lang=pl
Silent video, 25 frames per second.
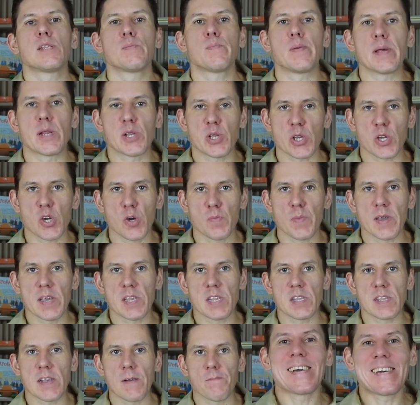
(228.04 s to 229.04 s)
z pierwszego
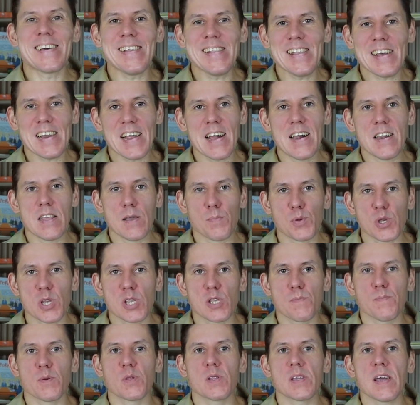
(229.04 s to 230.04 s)
miejsca. Generalnie
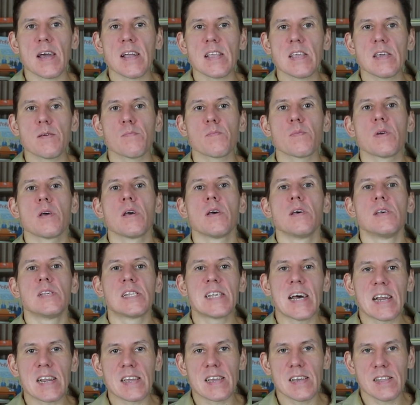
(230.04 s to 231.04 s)
przed spotkaniem
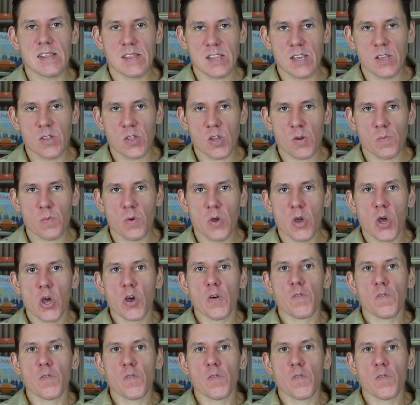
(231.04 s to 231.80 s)
z Argentyną